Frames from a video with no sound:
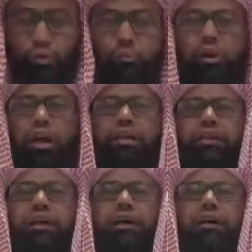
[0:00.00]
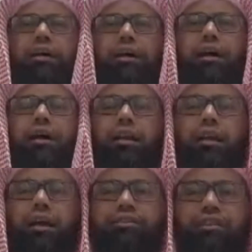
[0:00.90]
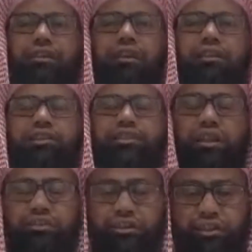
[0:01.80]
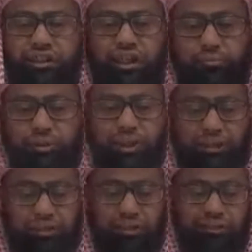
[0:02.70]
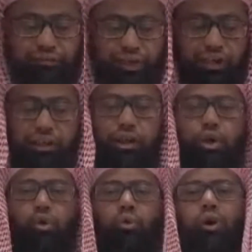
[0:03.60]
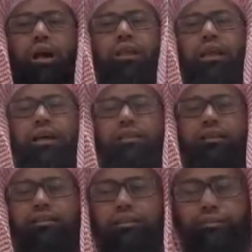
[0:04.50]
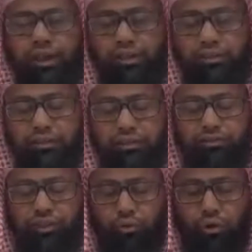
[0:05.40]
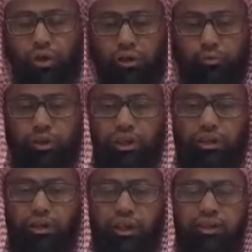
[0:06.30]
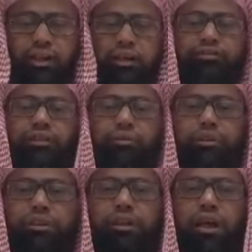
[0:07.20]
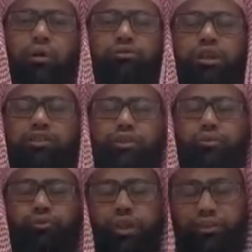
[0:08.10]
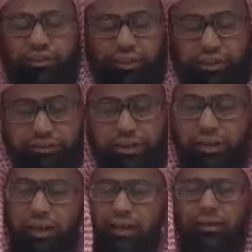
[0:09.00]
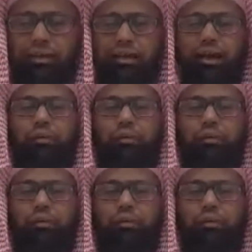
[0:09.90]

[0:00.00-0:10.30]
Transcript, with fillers: طيب. وما هي الحسنة التي سنجنيها من هذا الاحتفال م. وهل هذا الاحتفال سيقربنا إلى الله عز وجل أو سيزيد في حسناتنا لا